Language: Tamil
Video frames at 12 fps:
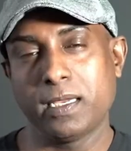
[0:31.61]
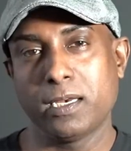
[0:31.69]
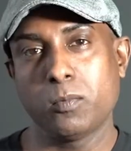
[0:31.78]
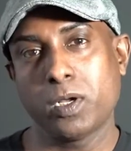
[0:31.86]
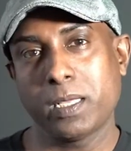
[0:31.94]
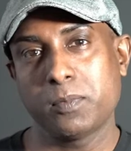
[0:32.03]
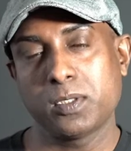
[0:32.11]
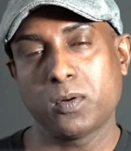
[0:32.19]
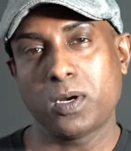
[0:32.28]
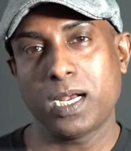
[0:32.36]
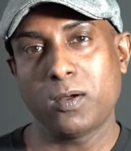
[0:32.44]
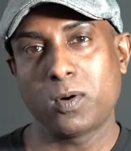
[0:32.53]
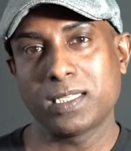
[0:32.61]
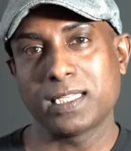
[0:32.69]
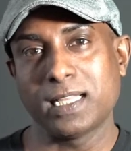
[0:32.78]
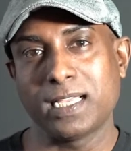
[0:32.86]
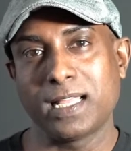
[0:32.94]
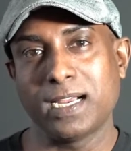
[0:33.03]
இன்னும் ஒரு உங்களை
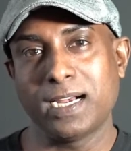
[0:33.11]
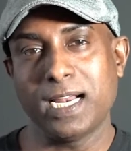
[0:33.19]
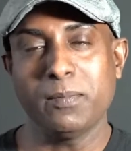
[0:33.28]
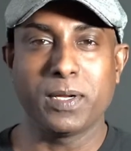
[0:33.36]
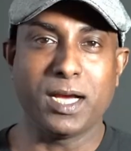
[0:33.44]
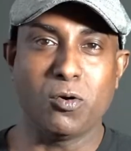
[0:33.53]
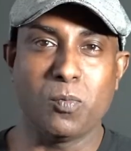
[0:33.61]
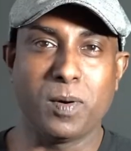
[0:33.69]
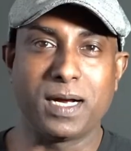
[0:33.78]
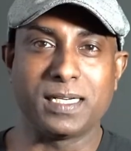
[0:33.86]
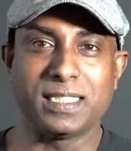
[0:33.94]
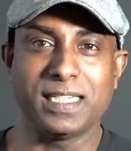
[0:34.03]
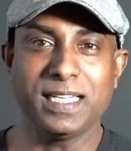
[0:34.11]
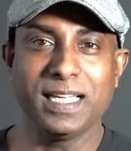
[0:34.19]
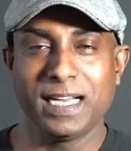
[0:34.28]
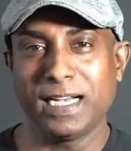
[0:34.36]
சந்திக்கிறதில் மிகவும் மகிழ்ச்சி